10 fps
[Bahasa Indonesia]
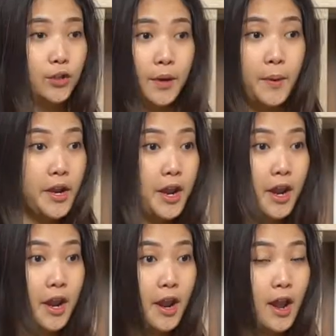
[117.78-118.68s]
waktunya
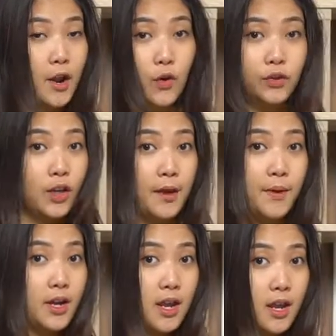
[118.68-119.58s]
pede, ada waktunya
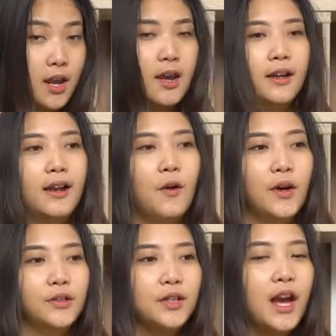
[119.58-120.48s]
nggak pede Nah
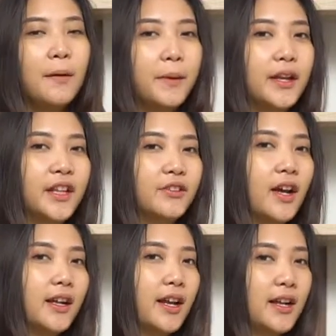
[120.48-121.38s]
waktunya nggak pede itu
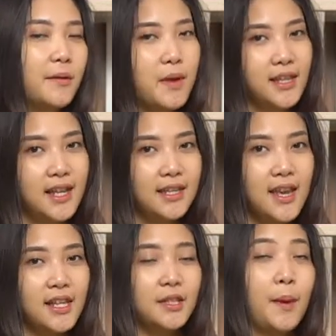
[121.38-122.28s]
kan kadang
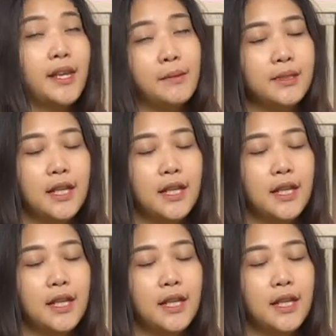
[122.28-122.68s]
biasanya sebagian